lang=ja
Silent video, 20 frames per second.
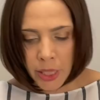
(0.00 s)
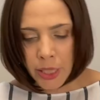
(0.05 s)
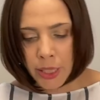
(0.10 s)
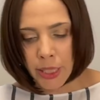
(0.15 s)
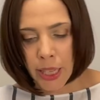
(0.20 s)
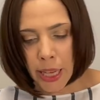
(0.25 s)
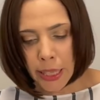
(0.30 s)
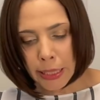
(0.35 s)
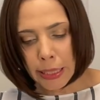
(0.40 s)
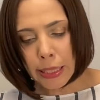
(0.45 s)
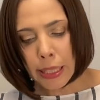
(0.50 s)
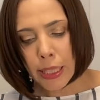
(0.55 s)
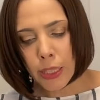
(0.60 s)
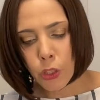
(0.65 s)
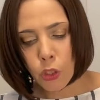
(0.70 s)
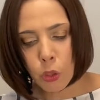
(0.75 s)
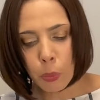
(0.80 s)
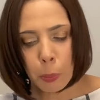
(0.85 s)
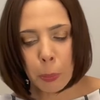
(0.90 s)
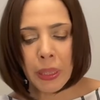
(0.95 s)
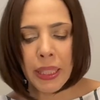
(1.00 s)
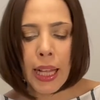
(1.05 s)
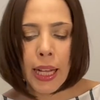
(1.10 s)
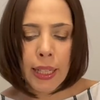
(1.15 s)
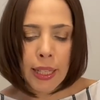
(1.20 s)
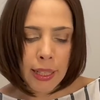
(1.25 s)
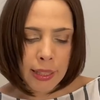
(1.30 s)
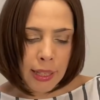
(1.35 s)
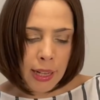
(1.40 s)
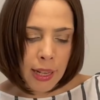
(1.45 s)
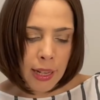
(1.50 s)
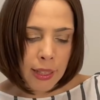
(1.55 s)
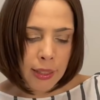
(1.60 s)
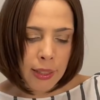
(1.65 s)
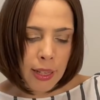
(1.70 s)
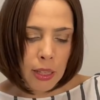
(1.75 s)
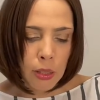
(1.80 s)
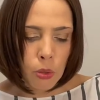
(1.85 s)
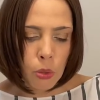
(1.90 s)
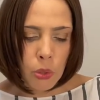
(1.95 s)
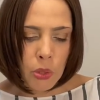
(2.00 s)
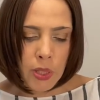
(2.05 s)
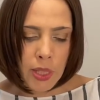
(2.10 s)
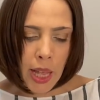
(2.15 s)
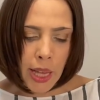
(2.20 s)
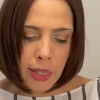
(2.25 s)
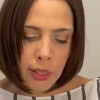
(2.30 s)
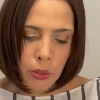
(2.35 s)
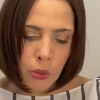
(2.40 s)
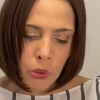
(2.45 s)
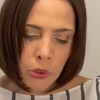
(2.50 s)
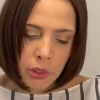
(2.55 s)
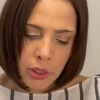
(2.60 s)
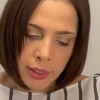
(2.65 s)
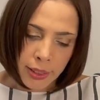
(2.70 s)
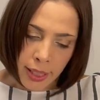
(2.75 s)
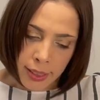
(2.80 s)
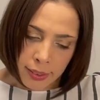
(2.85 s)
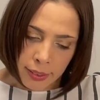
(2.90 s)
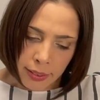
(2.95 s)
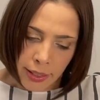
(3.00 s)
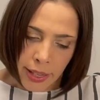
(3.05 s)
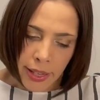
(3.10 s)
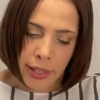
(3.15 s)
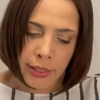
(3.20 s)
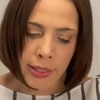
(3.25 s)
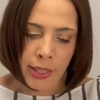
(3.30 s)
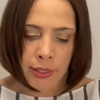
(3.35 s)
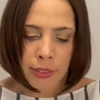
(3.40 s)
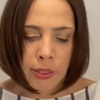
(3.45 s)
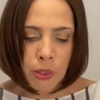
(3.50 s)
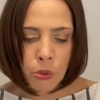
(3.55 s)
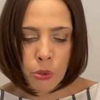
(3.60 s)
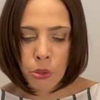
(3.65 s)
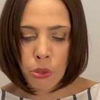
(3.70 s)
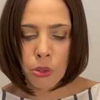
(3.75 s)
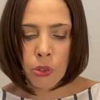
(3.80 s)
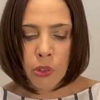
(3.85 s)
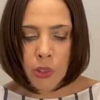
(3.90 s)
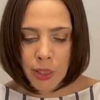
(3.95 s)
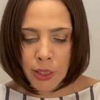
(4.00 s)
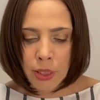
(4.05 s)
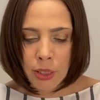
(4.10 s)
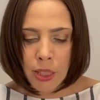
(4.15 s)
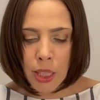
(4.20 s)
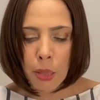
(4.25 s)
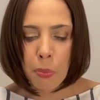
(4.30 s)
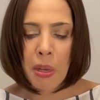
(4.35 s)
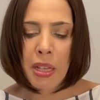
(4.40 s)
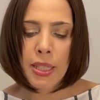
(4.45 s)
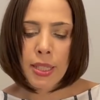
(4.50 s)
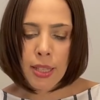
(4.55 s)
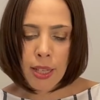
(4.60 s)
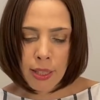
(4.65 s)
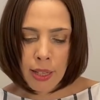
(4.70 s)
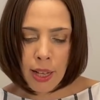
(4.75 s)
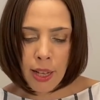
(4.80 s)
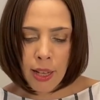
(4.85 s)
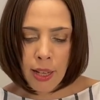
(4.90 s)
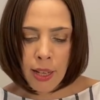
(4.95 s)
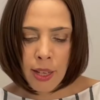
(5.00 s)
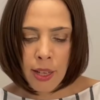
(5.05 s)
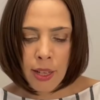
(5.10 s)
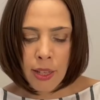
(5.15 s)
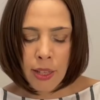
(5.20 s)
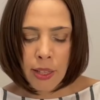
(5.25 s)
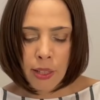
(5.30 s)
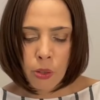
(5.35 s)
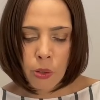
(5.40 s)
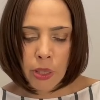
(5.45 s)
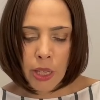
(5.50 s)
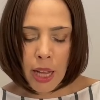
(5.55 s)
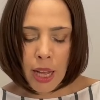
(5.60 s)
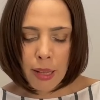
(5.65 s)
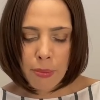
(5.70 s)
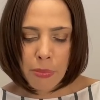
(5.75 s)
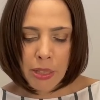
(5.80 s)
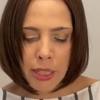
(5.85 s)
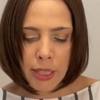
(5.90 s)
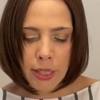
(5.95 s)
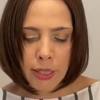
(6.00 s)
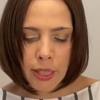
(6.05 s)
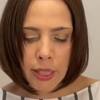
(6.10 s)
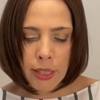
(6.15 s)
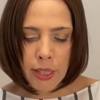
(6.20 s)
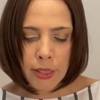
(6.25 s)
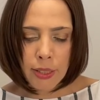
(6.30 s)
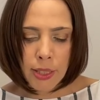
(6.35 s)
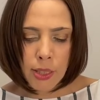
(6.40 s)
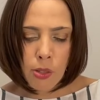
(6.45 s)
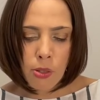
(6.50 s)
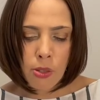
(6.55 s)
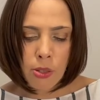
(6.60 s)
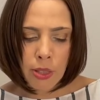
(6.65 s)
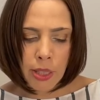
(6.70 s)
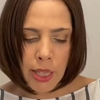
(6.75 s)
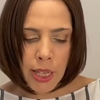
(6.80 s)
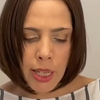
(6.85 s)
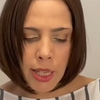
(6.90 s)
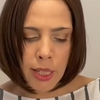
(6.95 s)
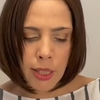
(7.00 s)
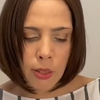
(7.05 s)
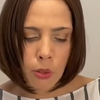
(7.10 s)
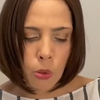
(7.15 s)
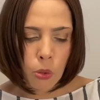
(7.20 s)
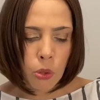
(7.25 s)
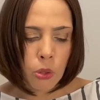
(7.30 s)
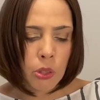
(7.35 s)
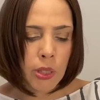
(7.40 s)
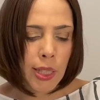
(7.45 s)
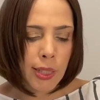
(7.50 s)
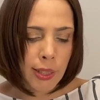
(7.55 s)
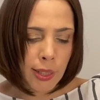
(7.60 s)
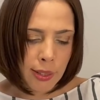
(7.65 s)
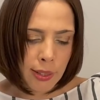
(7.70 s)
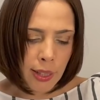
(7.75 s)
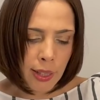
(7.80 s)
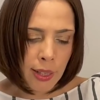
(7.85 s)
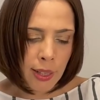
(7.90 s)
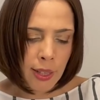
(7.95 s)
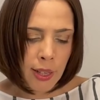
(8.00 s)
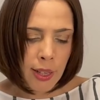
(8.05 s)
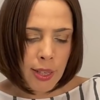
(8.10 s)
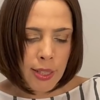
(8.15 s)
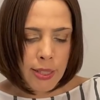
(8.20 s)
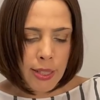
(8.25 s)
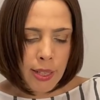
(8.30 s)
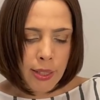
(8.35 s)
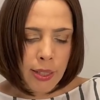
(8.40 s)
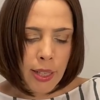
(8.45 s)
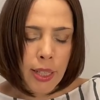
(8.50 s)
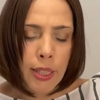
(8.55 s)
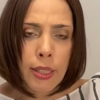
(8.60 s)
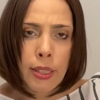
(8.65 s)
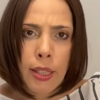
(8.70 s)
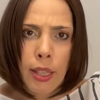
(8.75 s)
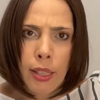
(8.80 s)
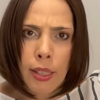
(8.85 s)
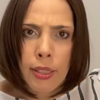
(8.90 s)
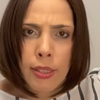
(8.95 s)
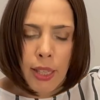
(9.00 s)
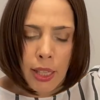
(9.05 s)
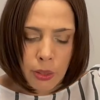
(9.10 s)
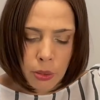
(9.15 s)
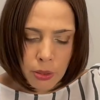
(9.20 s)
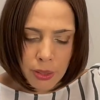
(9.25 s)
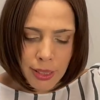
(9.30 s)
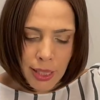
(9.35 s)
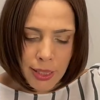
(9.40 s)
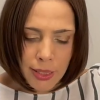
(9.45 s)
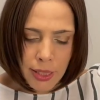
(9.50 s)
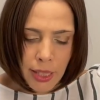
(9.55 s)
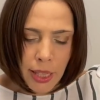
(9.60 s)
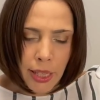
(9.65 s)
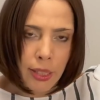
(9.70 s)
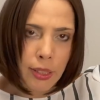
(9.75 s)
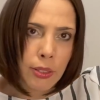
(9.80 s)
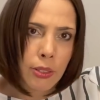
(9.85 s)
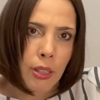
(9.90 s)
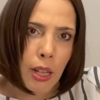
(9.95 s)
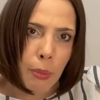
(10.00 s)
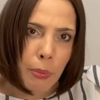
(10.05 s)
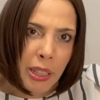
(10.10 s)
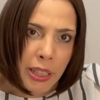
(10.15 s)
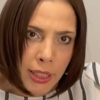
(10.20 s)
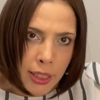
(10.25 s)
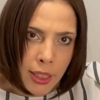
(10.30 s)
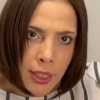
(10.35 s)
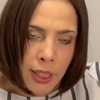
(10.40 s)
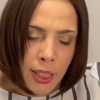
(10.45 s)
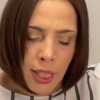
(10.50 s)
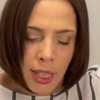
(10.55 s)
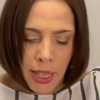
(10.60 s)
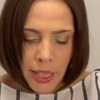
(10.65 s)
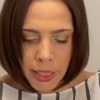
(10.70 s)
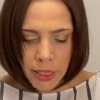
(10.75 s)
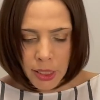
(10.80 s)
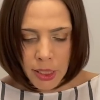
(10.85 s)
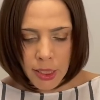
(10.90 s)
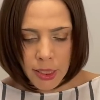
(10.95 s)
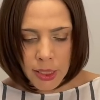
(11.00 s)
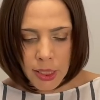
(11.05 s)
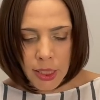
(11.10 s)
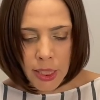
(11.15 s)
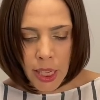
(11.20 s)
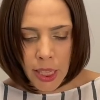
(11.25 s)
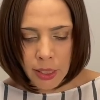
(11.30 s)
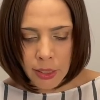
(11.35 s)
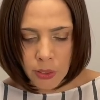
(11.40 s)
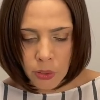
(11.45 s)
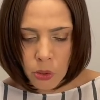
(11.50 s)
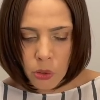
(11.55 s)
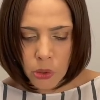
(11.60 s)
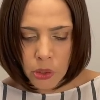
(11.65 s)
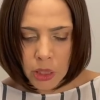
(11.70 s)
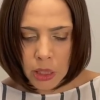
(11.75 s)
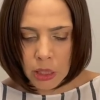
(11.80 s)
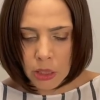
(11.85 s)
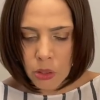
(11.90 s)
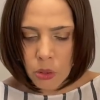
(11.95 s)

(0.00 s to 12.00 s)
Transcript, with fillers: 外貨準備高が過去最高になったなんてことを言っていましたが、これアメリカや日本がコロナ禍で世界経済を支えるために異次元の金